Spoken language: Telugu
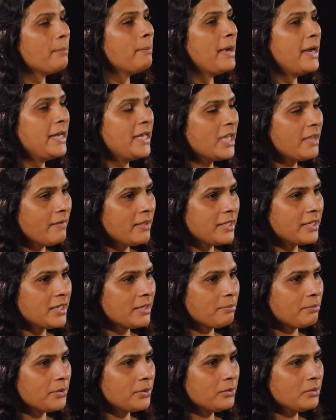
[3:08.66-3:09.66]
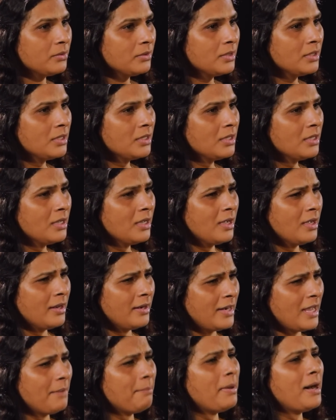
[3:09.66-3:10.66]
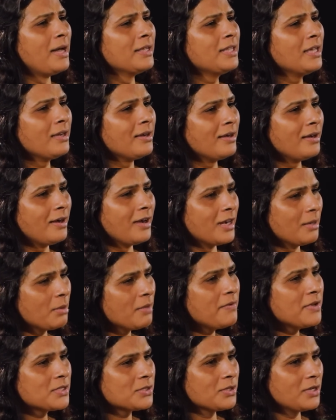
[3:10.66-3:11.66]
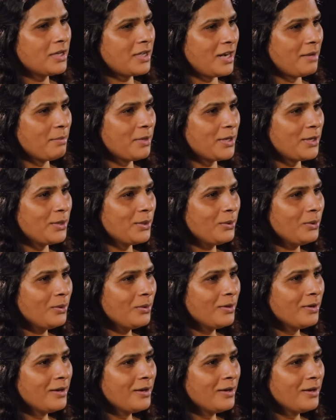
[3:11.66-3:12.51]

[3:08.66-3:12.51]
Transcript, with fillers: బయటికి వెళ్ళినప్పుడు నా బాధ అనుభవిస్తున్న క్రమంలో